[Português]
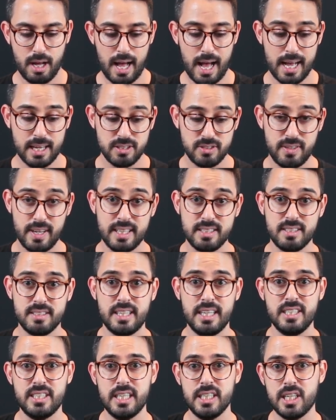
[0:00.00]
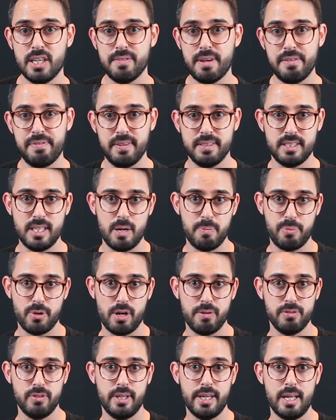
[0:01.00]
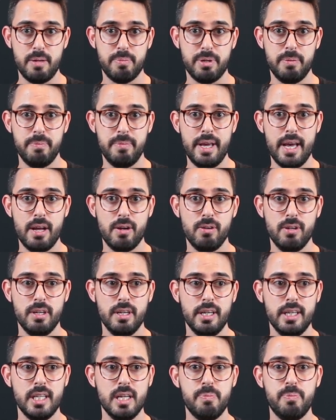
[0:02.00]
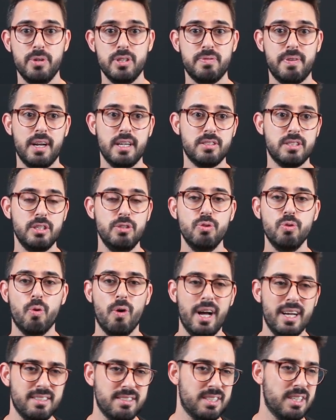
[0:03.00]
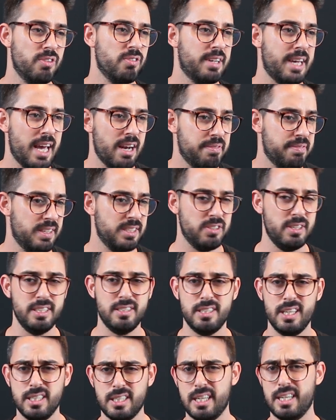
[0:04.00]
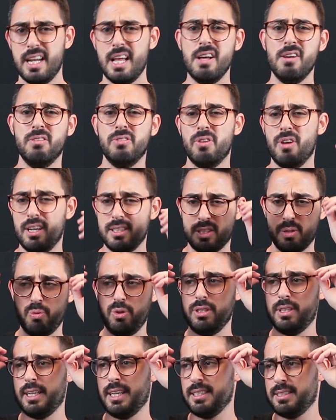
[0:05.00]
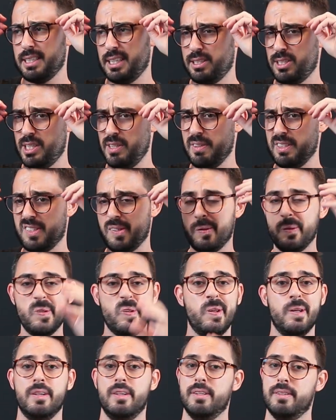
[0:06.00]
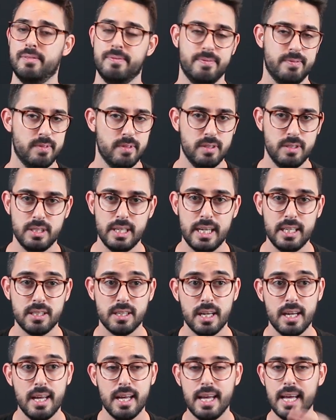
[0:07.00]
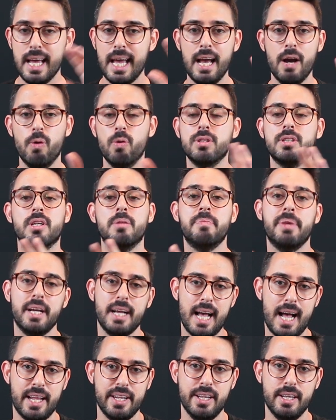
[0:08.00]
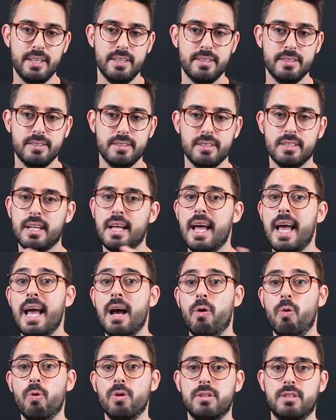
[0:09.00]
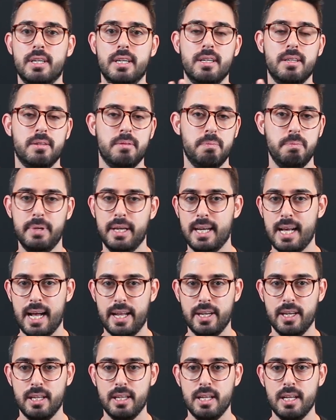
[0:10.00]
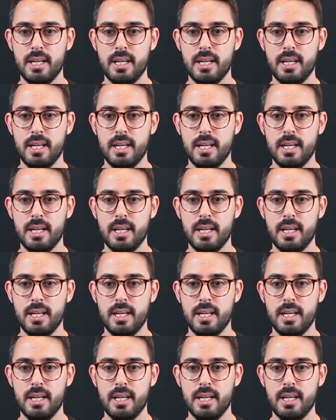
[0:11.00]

Às vezes tem gente que vai fazer a prova do Enem primeiro e depois fala assim, nossa, não quero fazer o Enseja não, nossa, muito cansativa Gente, é outra pegada. É outra pegada.